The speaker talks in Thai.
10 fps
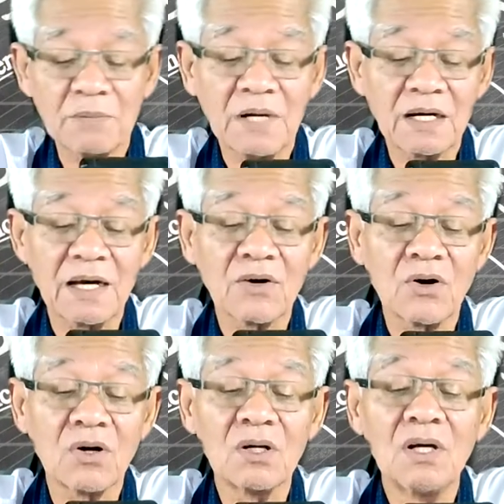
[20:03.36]
มากมายกายก
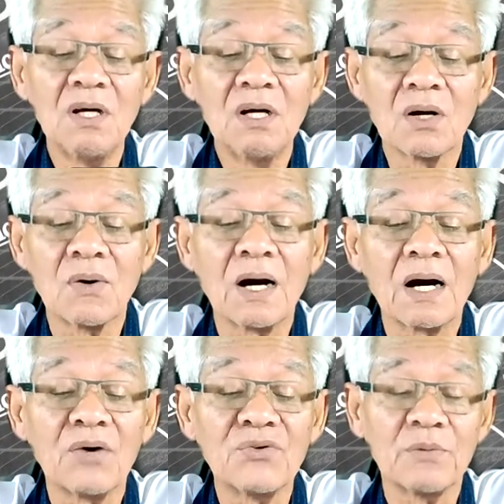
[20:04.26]
องกว่า
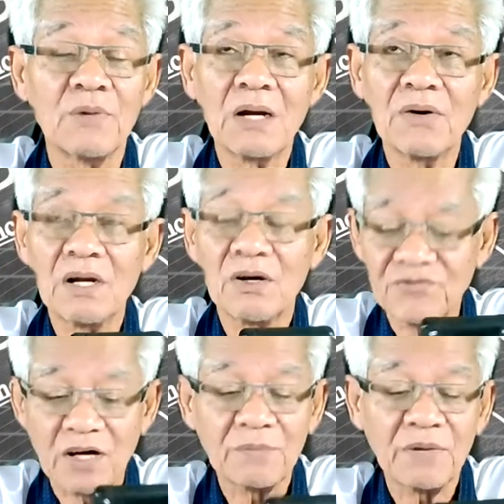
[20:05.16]
เขาจะมาเล่าให้เรา
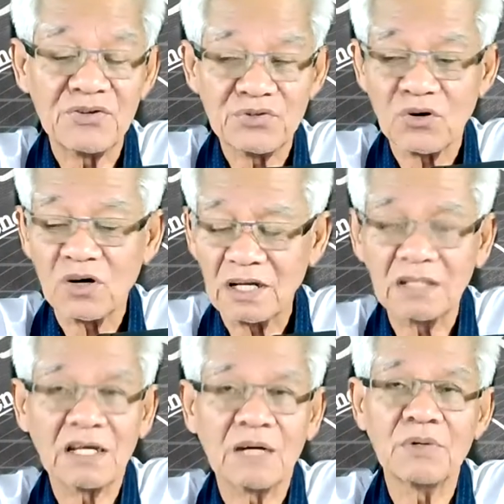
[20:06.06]
ฟังผ่านจออะไร
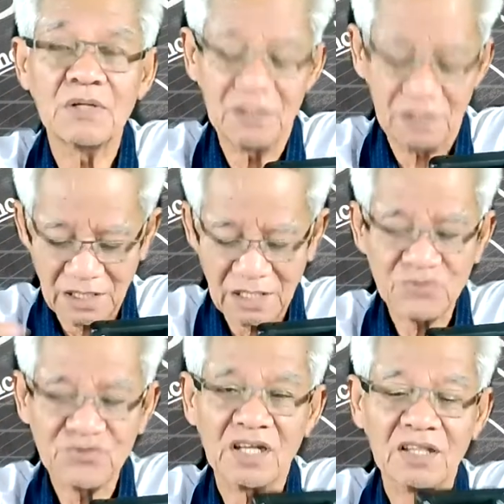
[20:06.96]
ต่างคนนี้ให้
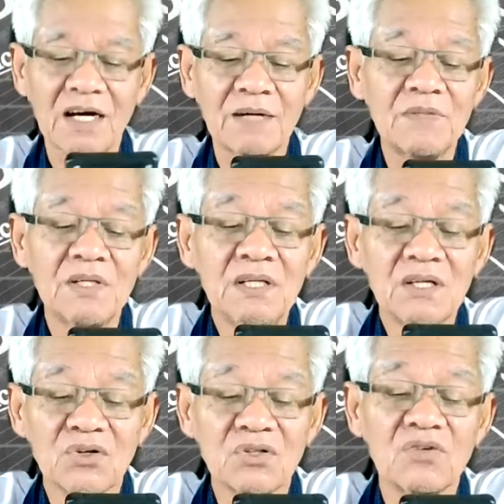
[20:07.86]
เข้าใจตาม
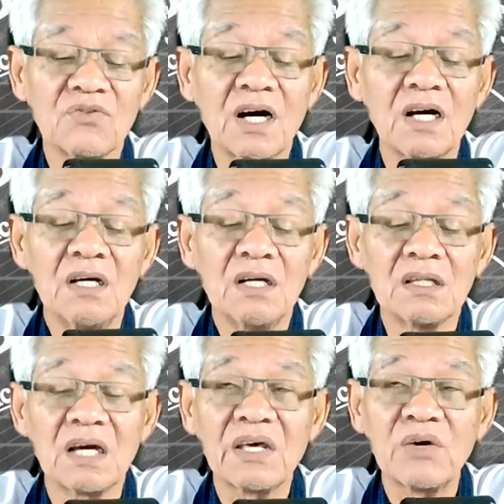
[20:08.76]
ก็ถือว่า
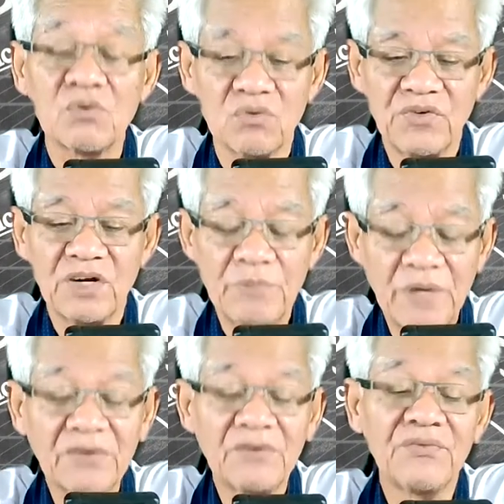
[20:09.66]
thank you very
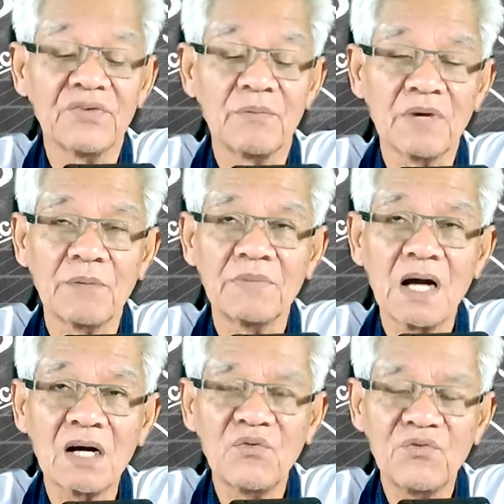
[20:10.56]
big สำหรับ
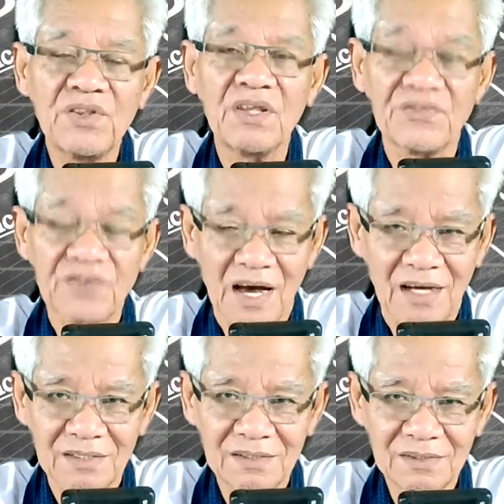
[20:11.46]
นักวิทยาศาสต
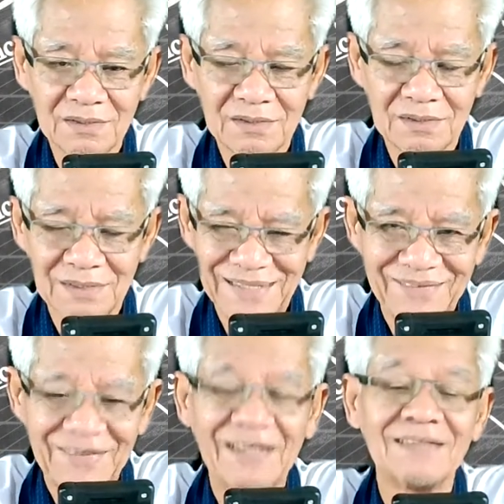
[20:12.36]
ร์
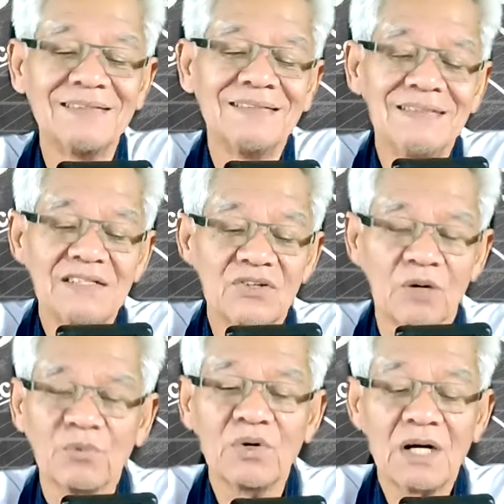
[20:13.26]
นะข
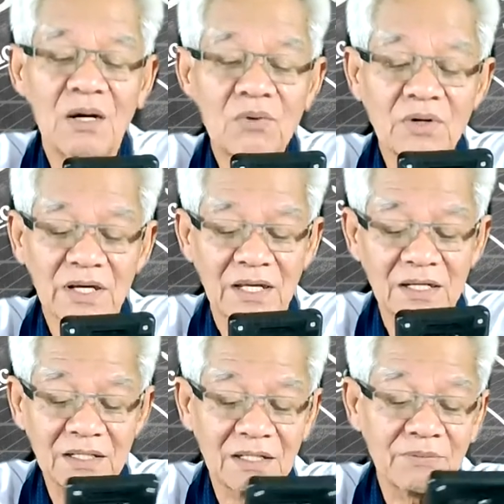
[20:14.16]
อบคุณเขาก็แค่
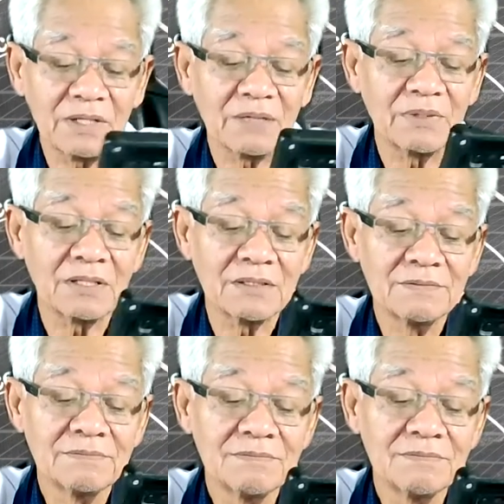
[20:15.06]
นั้นเองอะไรแบบนั้น